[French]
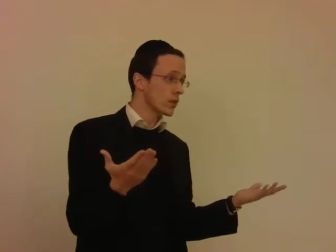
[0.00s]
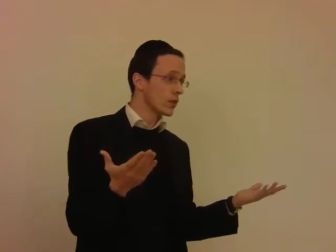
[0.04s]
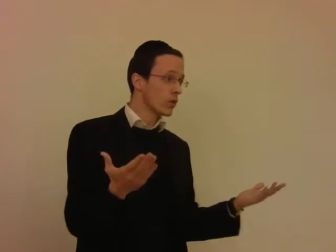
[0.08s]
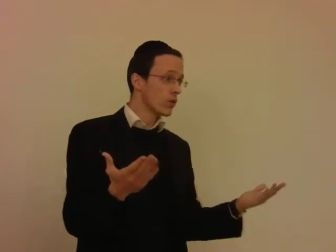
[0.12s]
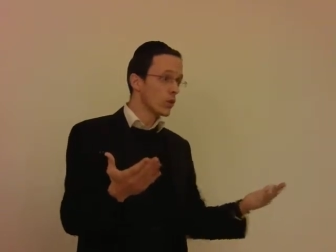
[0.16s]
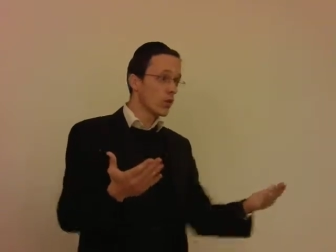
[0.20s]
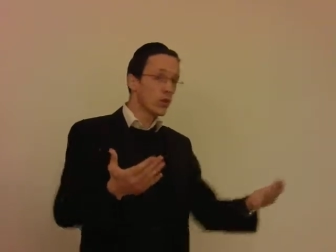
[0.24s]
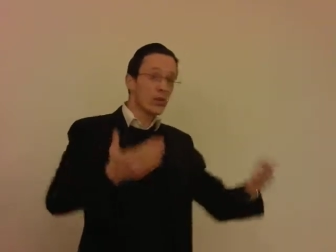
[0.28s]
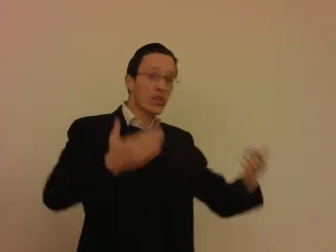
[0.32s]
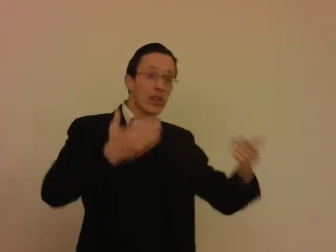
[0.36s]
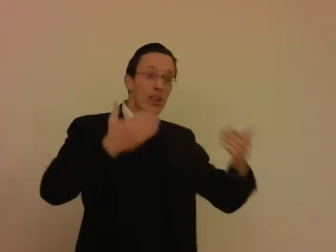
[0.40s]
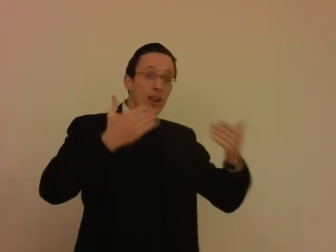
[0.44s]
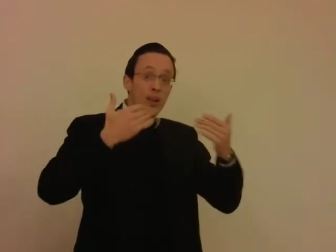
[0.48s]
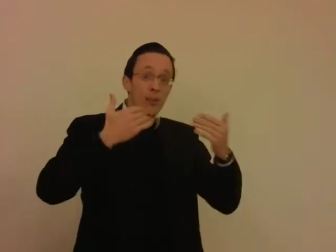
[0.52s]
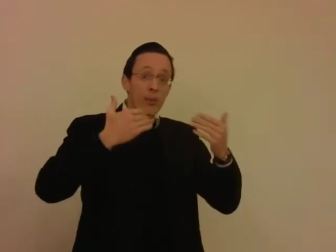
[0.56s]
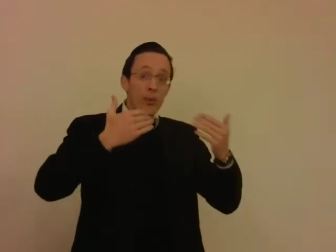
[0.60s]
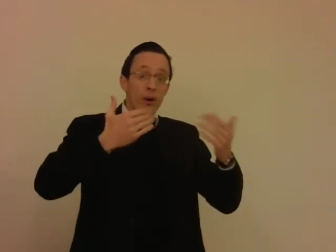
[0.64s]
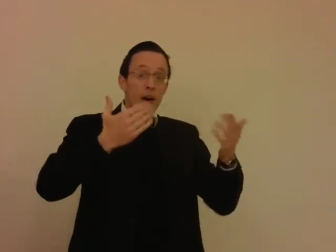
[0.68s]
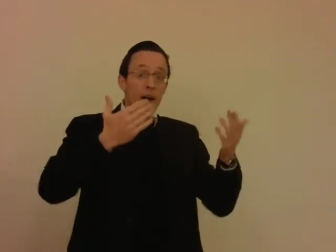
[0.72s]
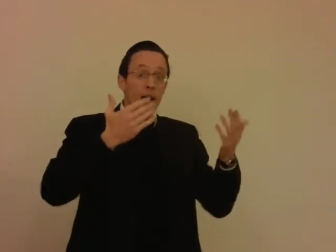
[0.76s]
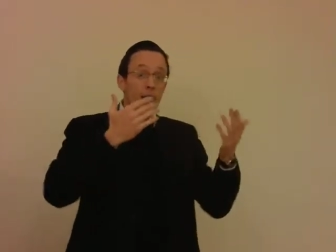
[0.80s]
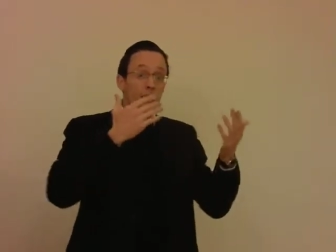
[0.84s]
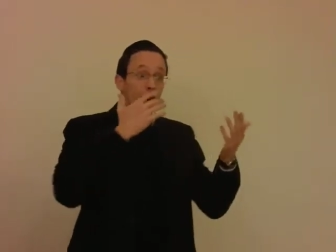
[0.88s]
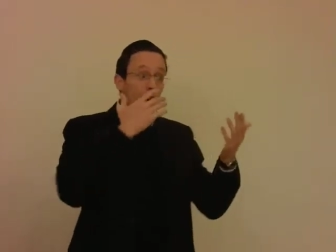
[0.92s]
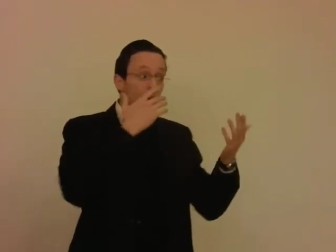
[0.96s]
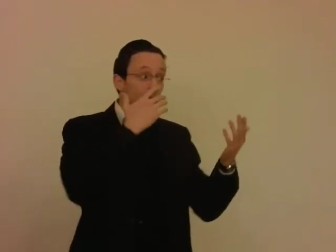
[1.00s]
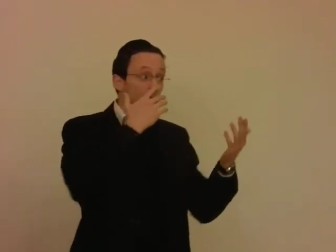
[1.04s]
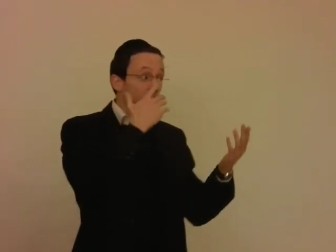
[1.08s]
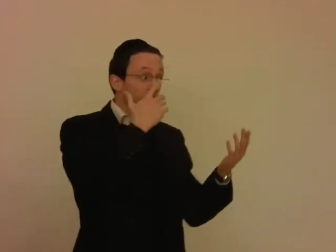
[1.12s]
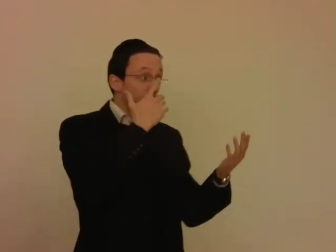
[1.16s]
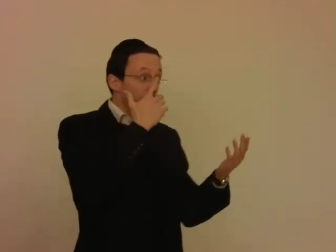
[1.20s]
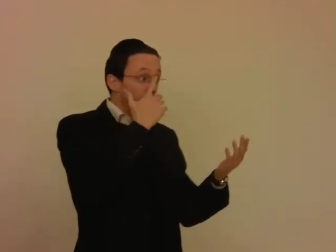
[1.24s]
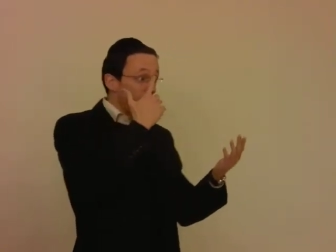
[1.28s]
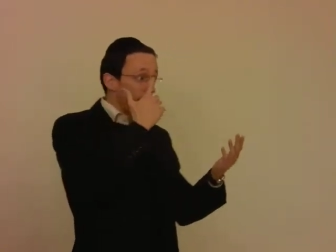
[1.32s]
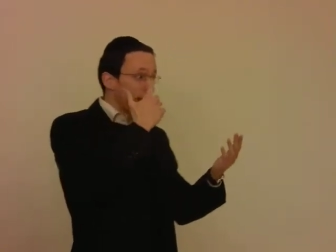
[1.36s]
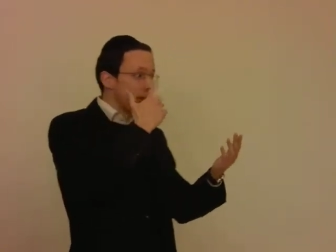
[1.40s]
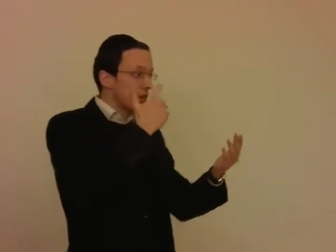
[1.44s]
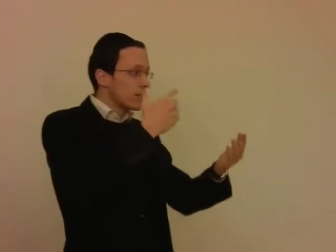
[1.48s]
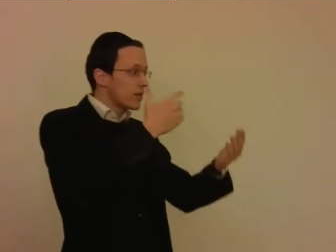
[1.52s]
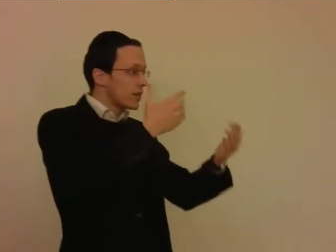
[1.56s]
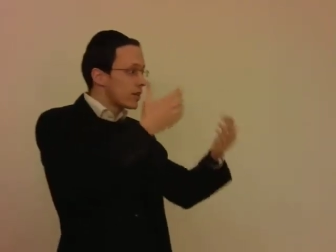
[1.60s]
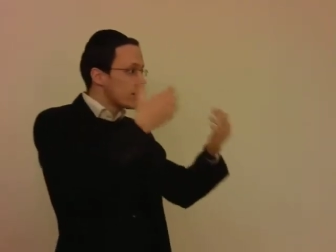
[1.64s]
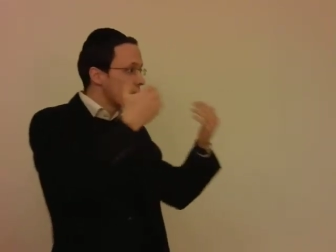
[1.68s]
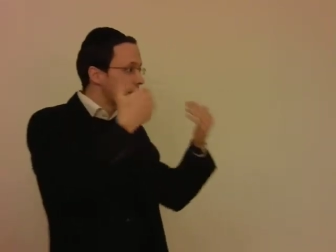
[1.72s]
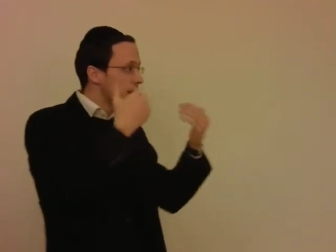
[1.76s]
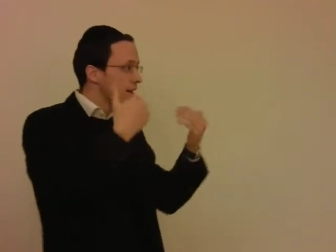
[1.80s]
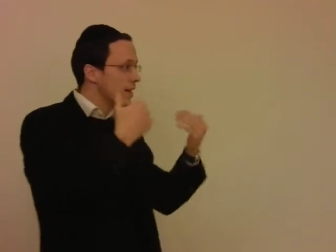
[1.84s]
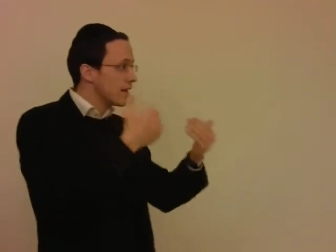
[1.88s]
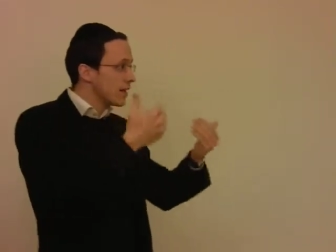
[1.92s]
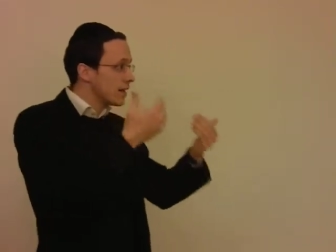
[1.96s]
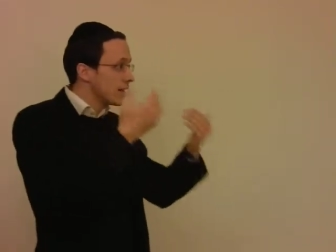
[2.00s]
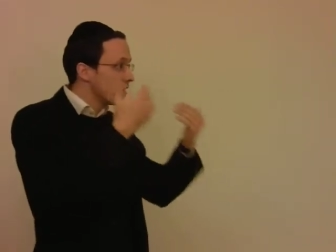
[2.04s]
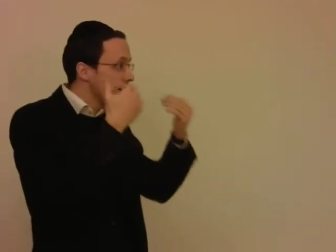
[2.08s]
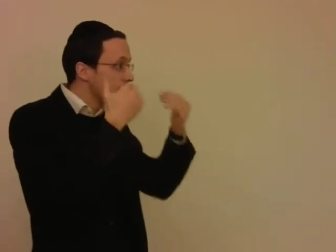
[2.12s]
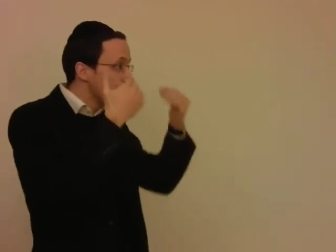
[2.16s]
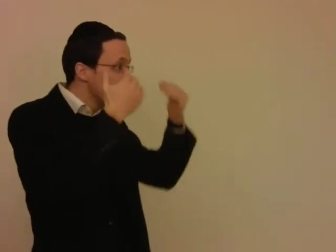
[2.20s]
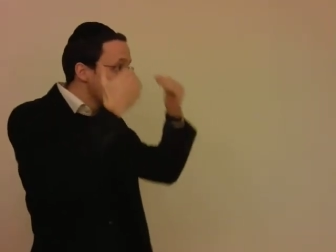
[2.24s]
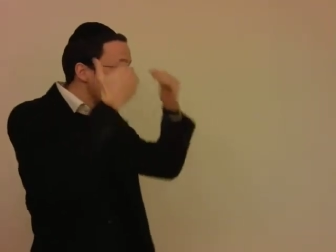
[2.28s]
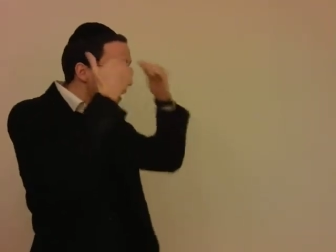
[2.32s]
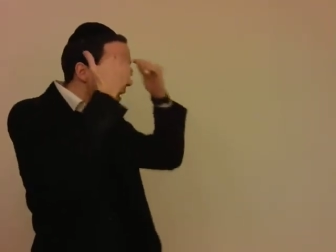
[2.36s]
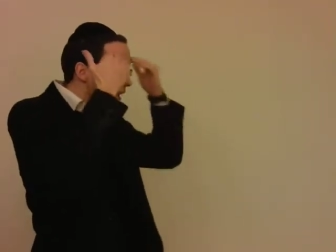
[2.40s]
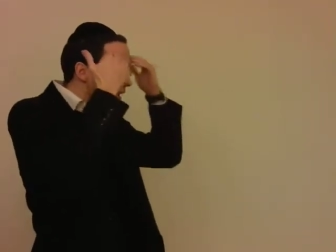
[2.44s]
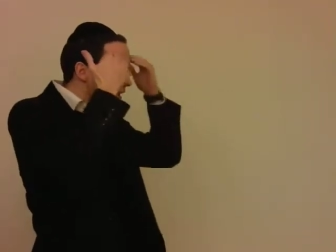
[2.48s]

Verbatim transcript: Quand il y a la bracha, et il dit,